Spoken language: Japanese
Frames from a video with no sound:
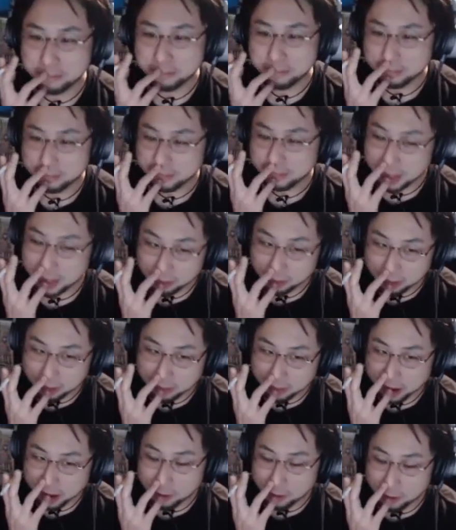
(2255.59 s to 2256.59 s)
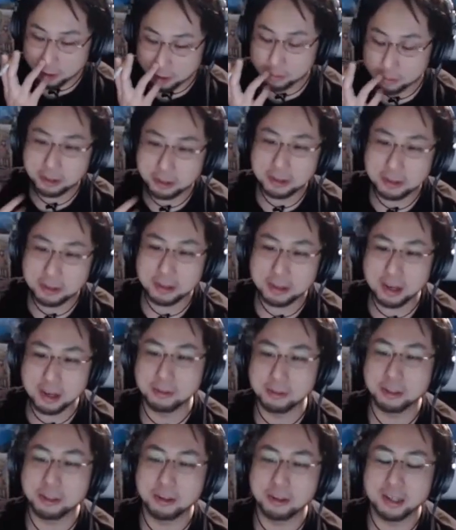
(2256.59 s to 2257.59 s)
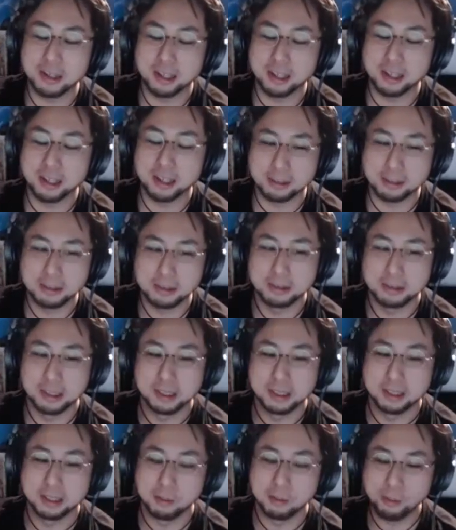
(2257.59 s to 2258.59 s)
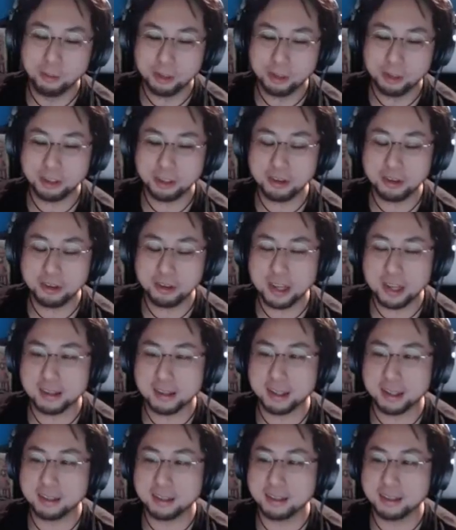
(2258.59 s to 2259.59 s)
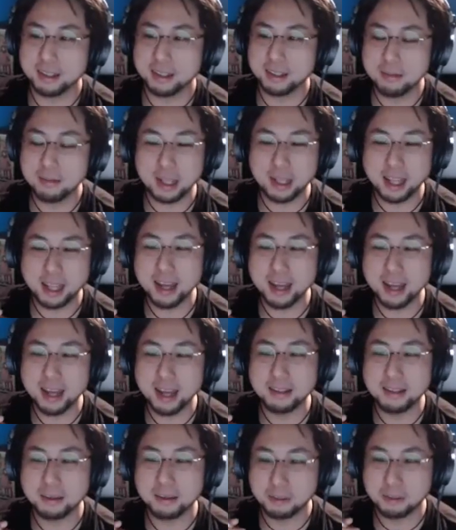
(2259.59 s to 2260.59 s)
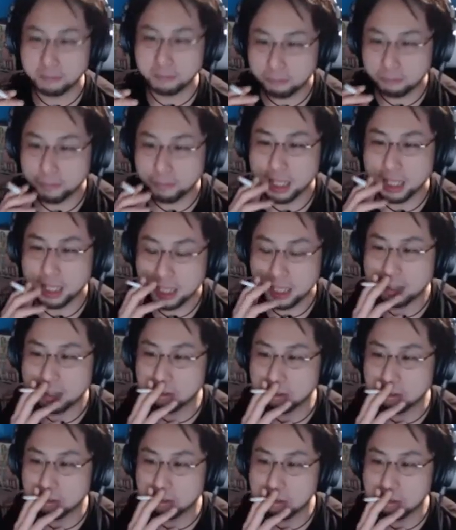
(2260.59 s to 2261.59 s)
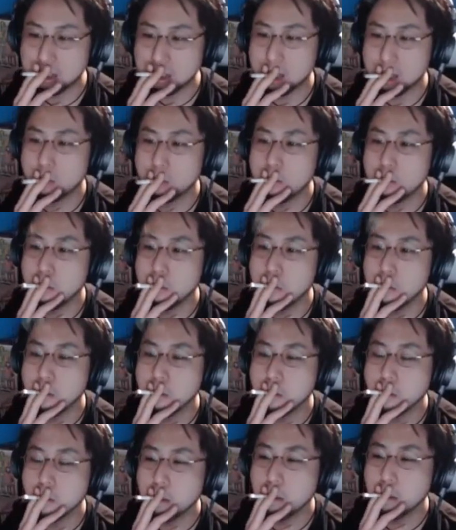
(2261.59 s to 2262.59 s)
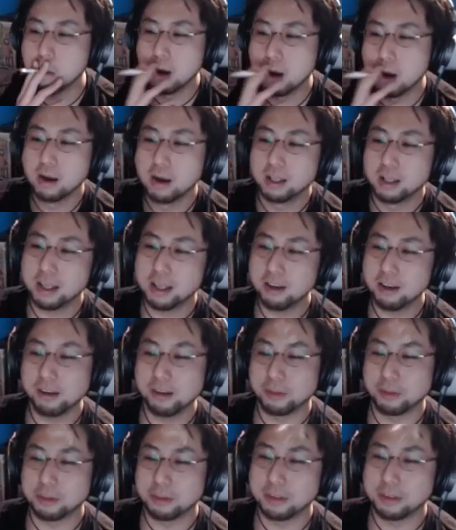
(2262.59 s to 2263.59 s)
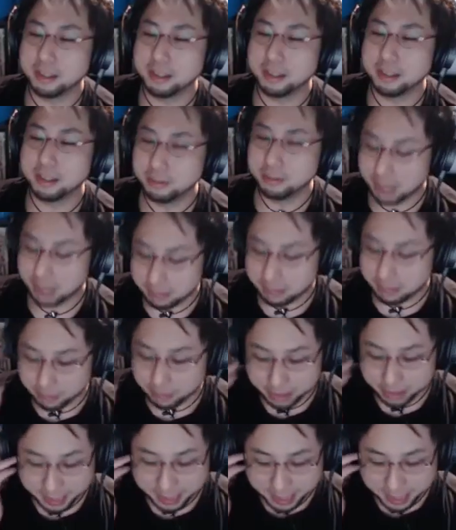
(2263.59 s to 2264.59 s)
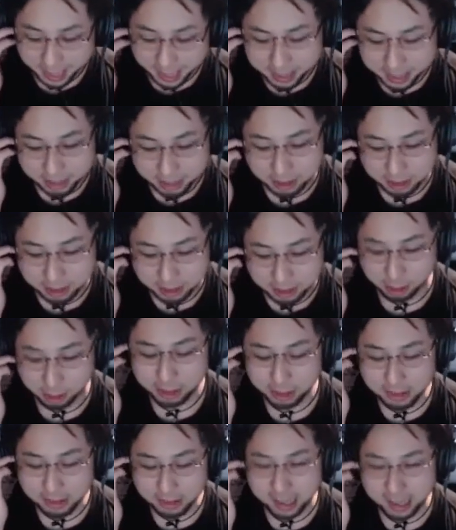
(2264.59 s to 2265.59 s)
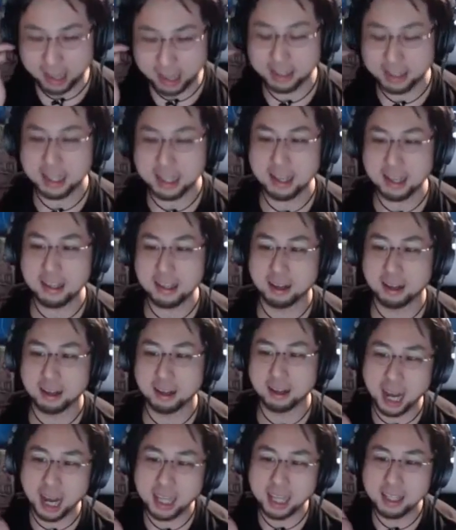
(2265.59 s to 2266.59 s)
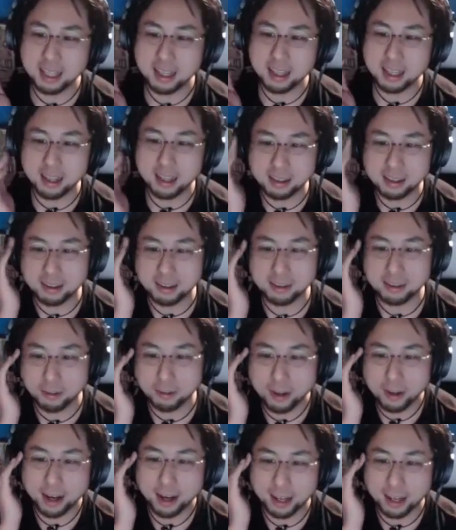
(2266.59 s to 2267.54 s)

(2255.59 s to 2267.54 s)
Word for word: ニコ生は面白い時は面白いけど、もう面白いやつが今ないんだよ、いないの。っていうよりも、まあ、ぶっちゃけた話で言うと、面白さは変わってないんだろうけど、飽きてきたんだよね、俺らが。